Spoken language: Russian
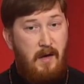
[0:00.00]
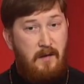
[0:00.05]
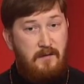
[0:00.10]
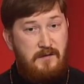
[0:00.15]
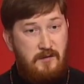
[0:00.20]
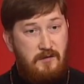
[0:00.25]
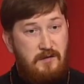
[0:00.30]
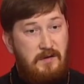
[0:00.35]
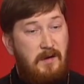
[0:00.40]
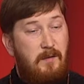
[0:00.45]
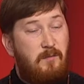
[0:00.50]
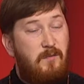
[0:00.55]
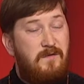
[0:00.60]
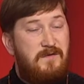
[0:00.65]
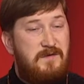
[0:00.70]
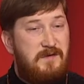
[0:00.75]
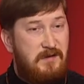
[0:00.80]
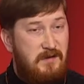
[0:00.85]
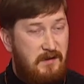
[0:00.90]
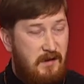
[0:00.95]
Все-таки мы
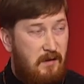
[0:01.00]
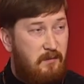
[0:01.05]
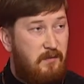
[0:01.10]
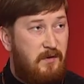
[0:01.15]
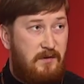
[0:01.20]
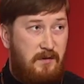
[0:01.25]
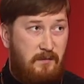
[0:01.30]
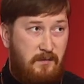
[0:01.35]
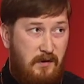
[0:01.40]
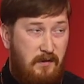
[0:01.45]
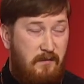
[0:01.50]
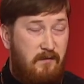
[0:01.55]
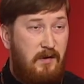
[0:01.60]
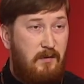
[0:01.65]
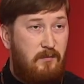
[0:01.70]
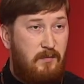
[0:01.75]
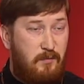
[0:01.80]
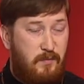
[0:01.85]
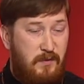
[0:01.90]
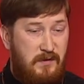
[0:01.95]
всегда об этом
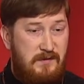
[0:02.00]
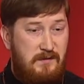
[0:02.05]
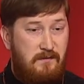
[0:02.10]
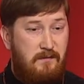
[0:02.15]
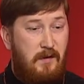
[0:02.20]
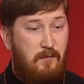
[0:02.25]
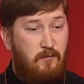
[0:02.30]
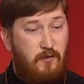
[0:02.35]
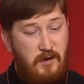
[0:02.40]
говорим и призываем.